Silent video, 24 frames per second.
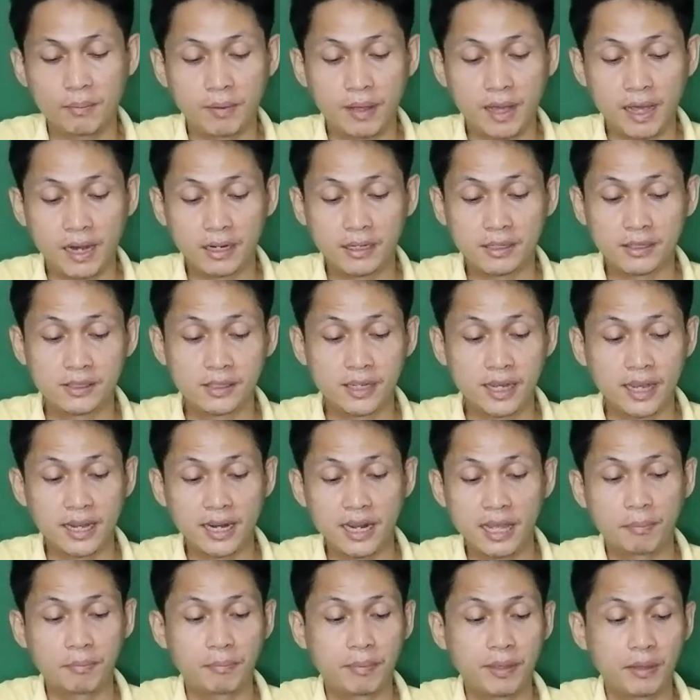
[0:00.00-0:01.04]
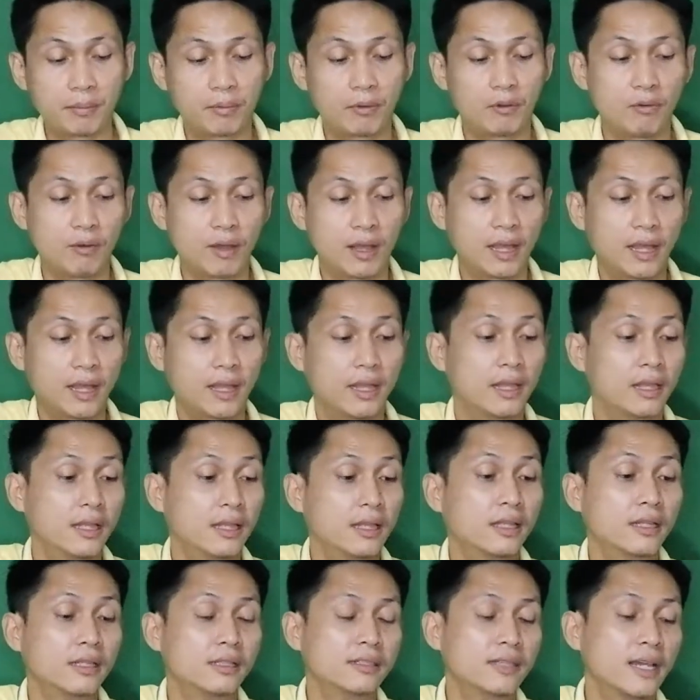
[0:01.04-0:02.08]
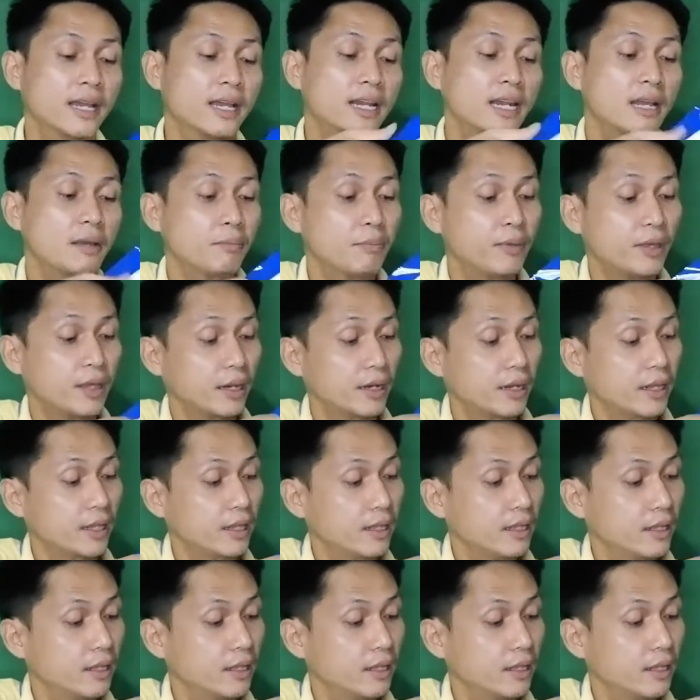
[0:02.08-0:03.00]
กันใช้หน้าปีกเพราะว่าใช้หน้าปีกเนี่ย